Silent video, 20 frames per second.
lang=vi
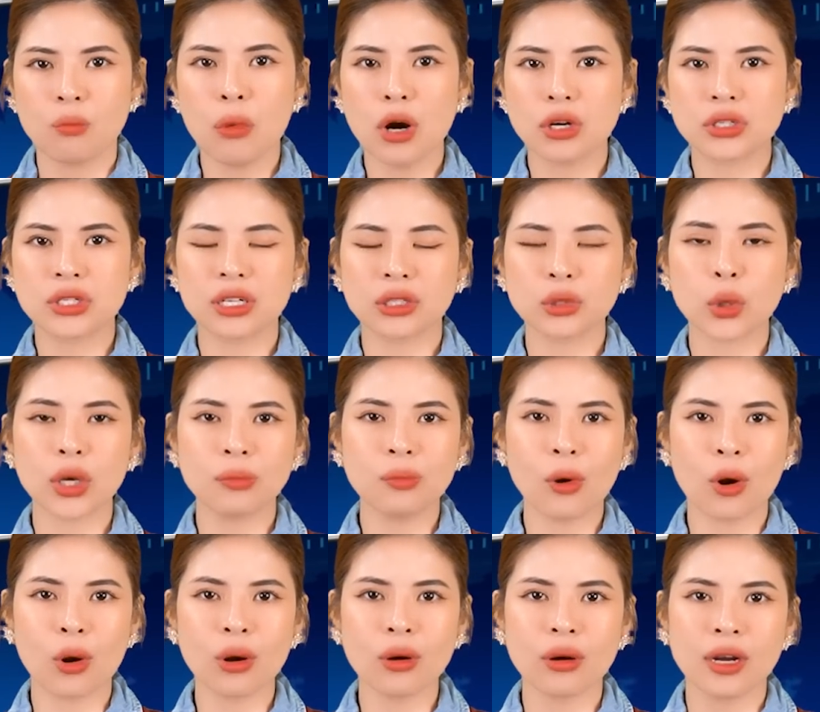Bộ trưởng tuyên
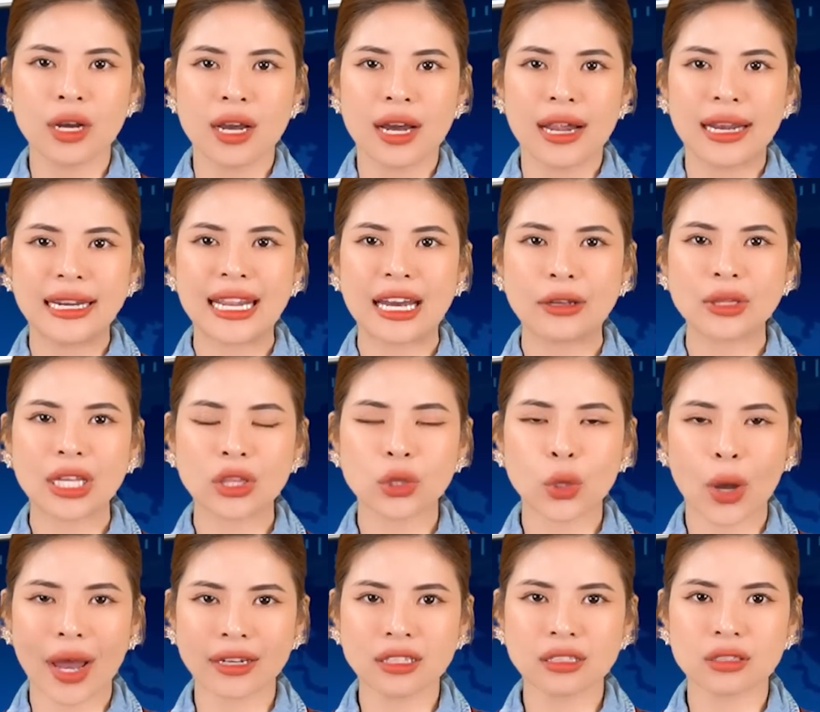bố, nếu tính
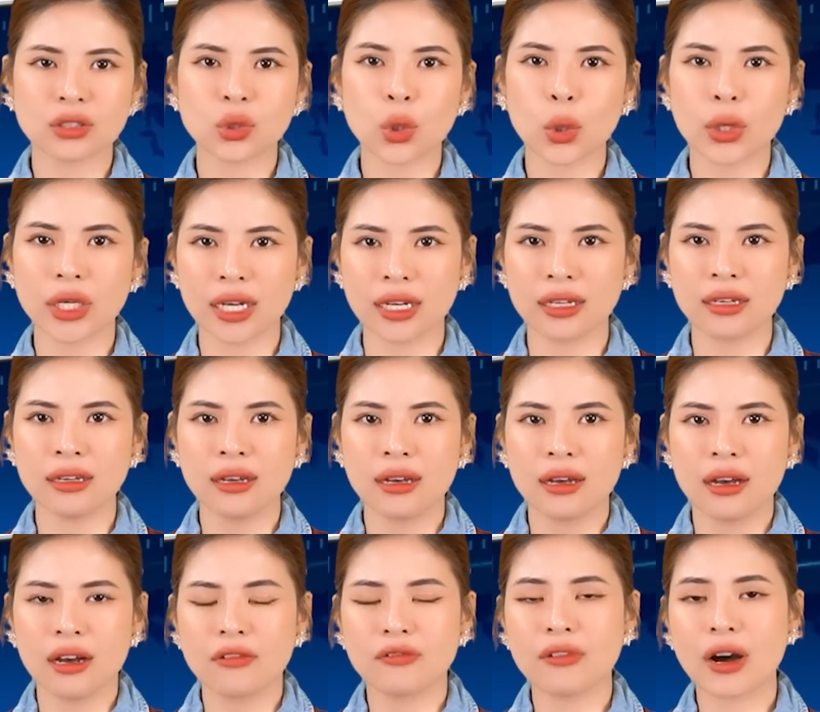toán, tôi nghĩ
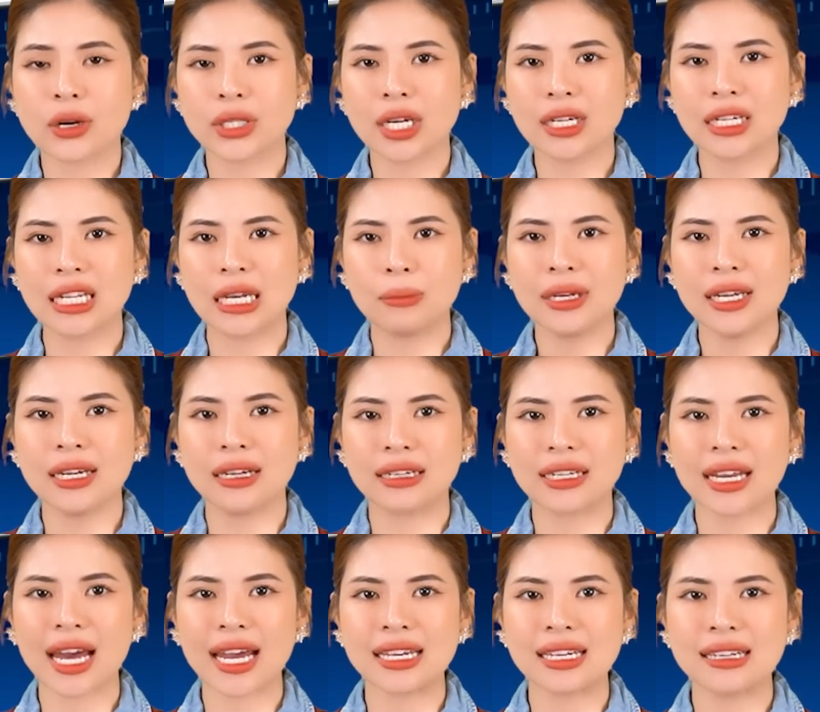vào thời điểm
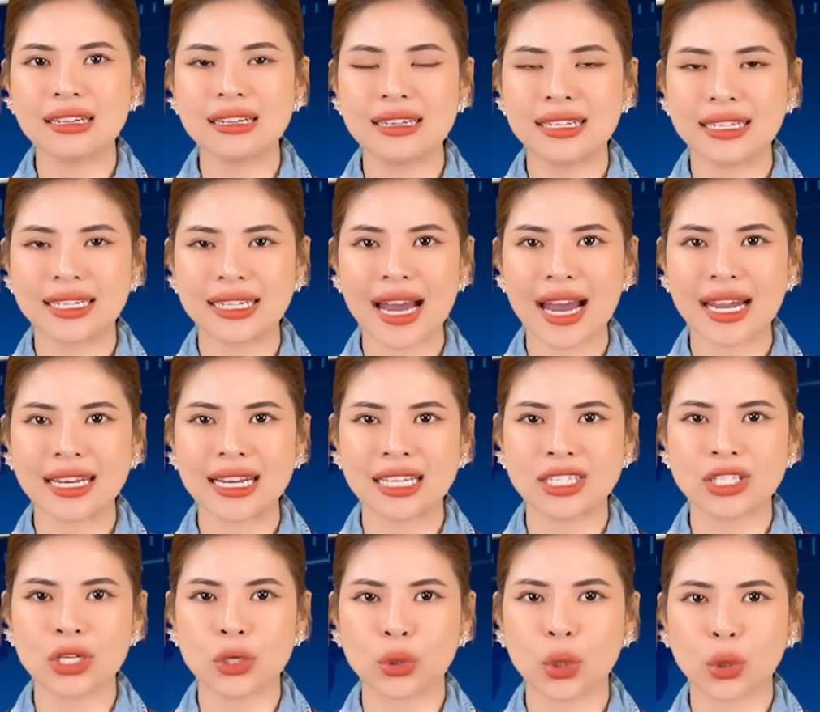hiện nay người Nga đã
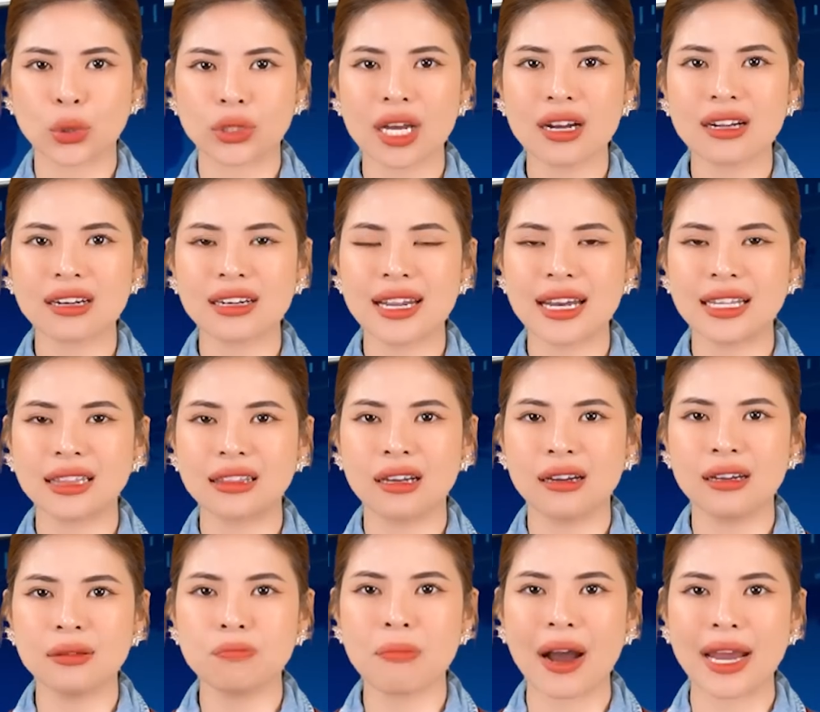chịu tổn thất lên
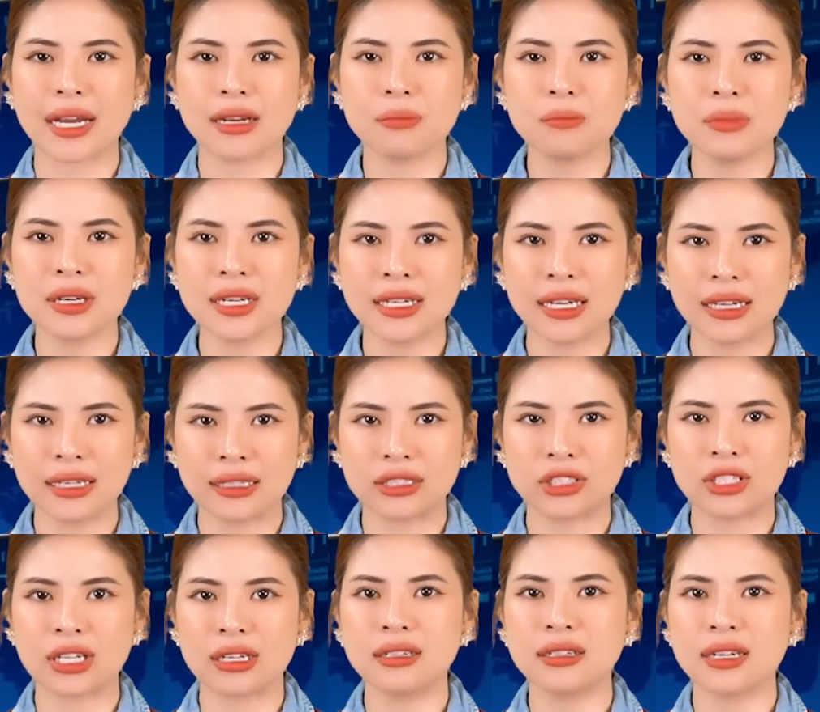tới 70.000
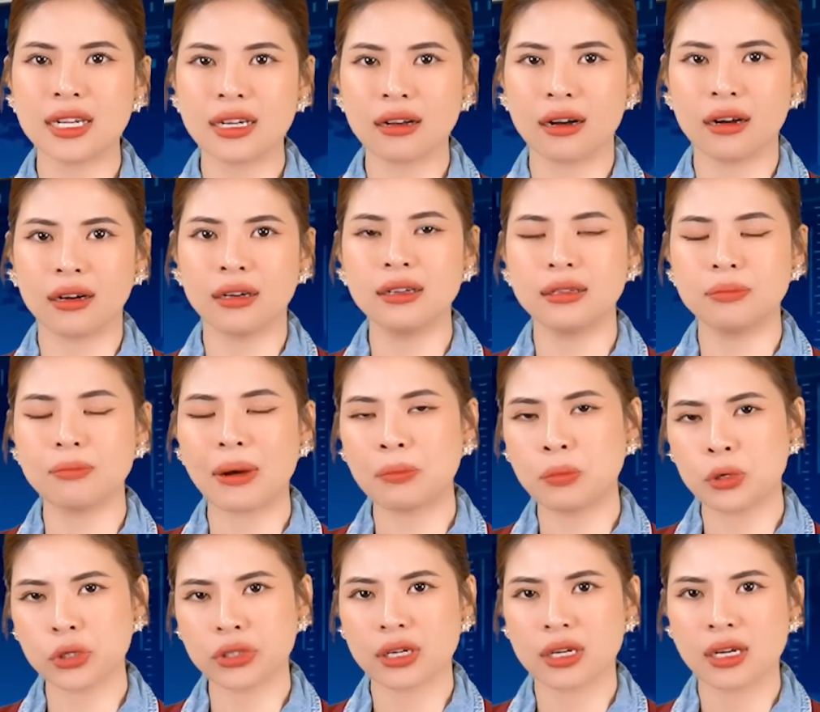chỉ riêng ở hướng
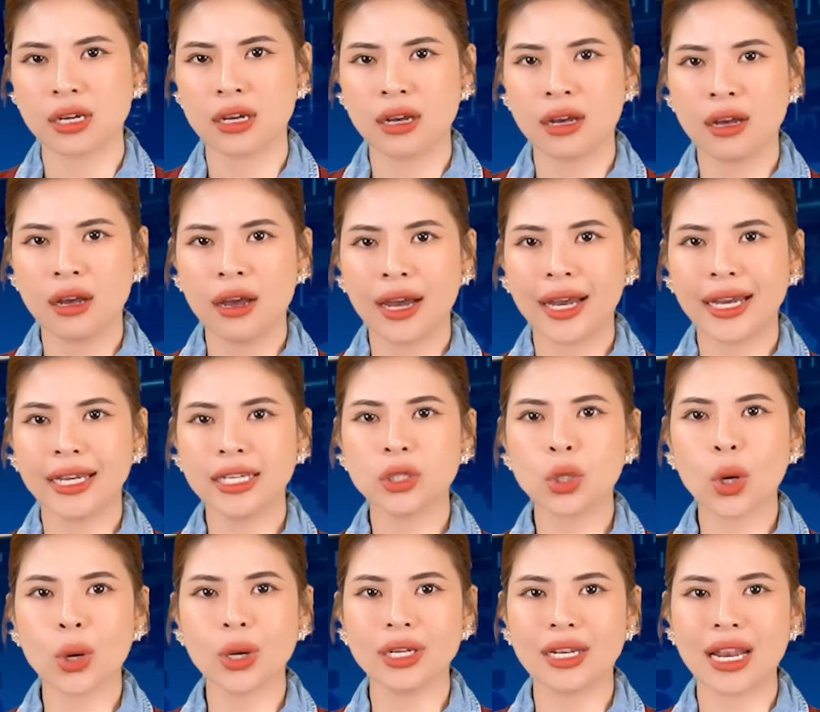Bakhmut – Ý
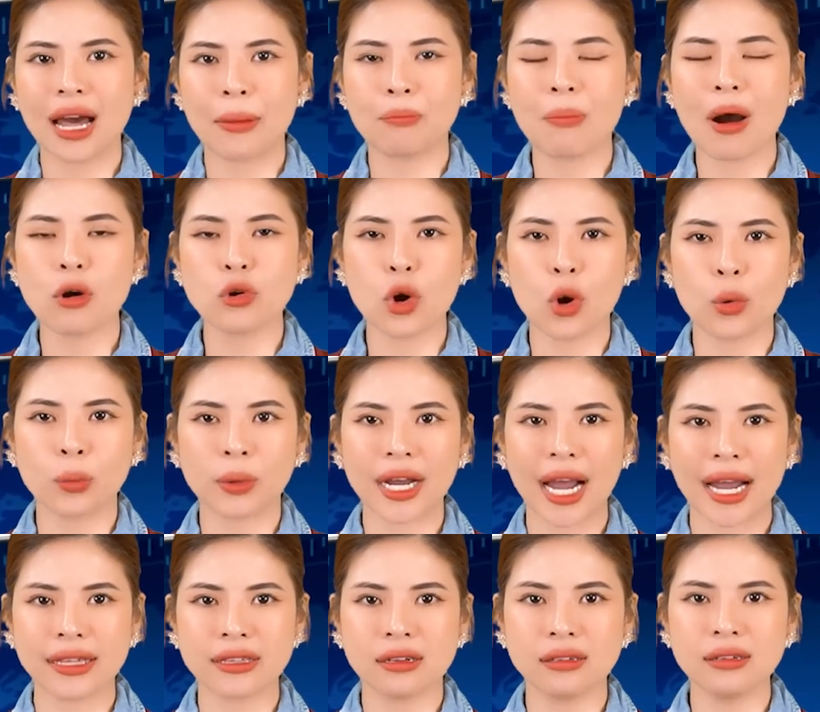tôi là bao gồm
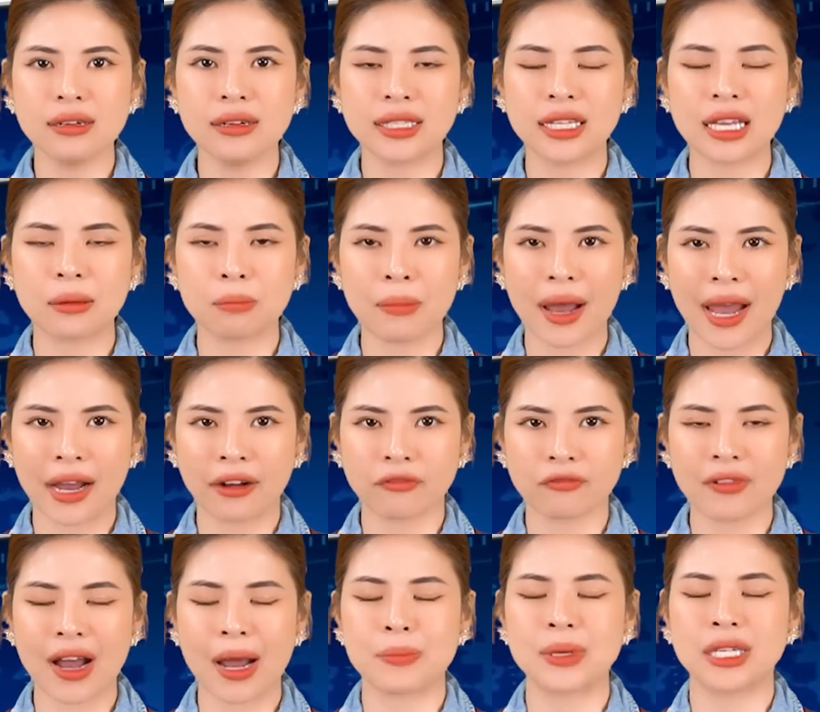cả những người thiệt mạng
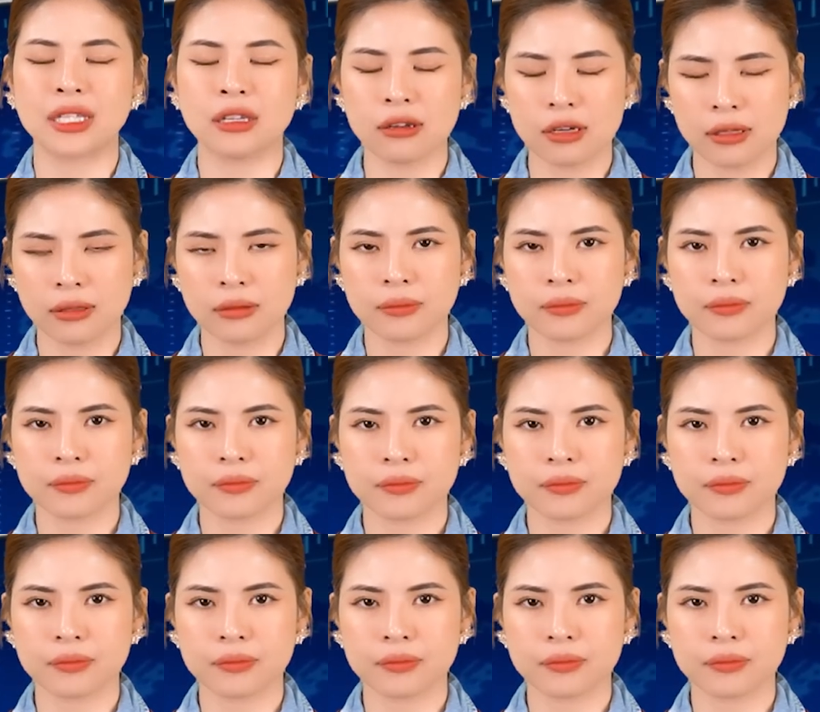và bị thương.